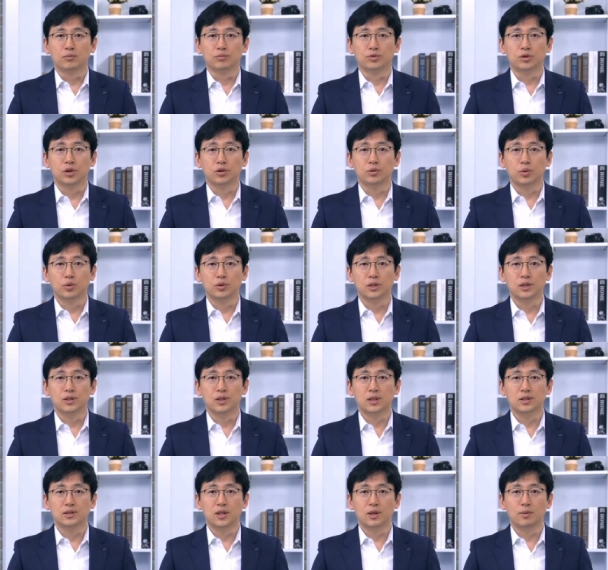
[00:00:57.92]
무선통신
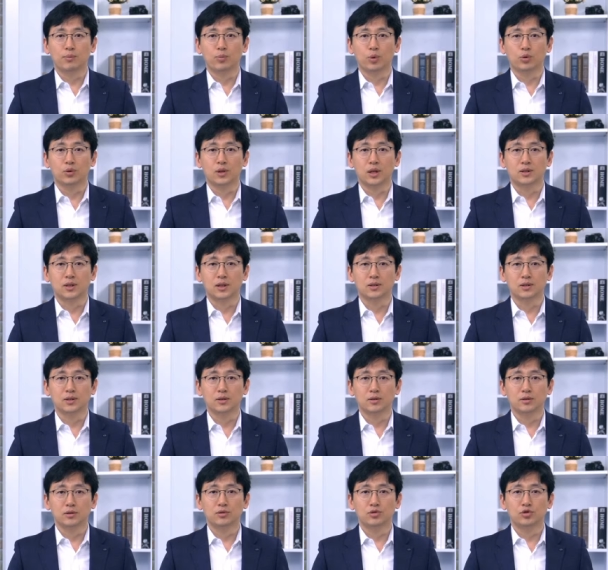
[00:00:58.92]
시스템 보호
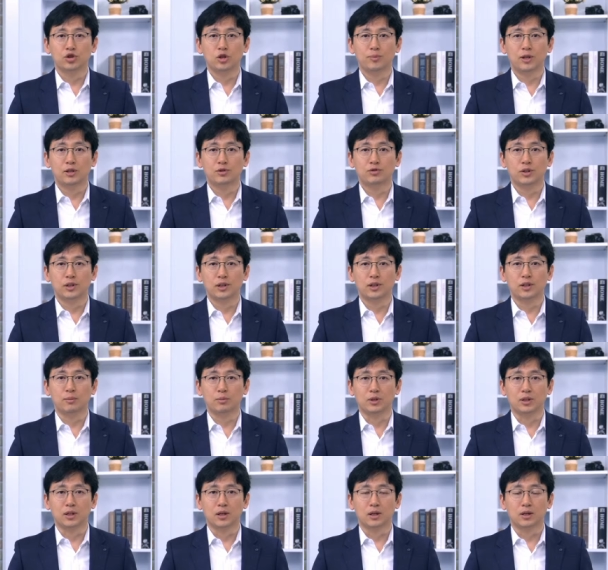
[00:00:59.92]
대책을 수립할 수 있게
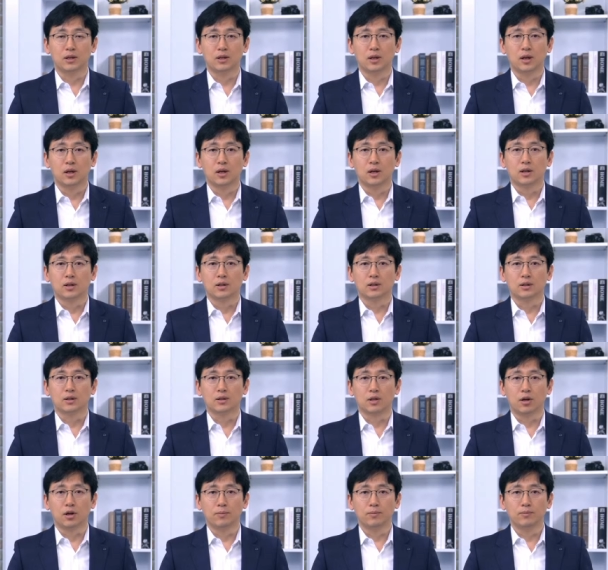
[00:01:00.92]
됩니다.
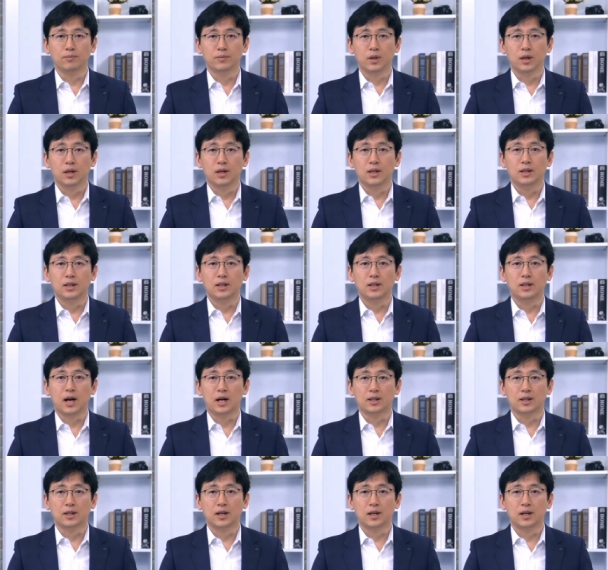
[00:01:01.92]
그럼 이
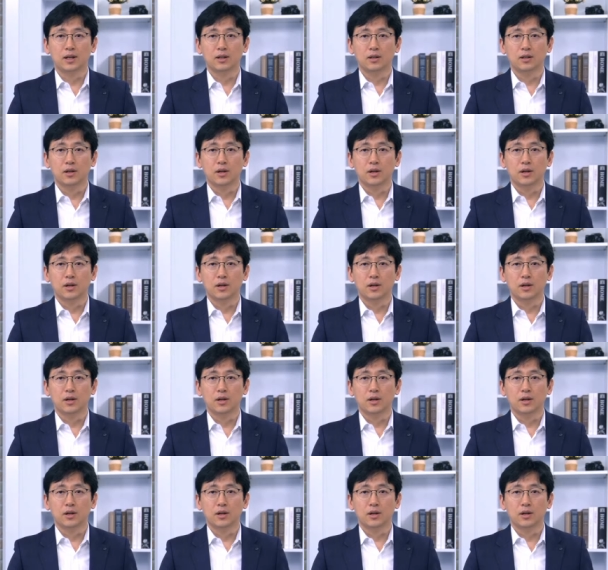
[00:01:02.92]
강의가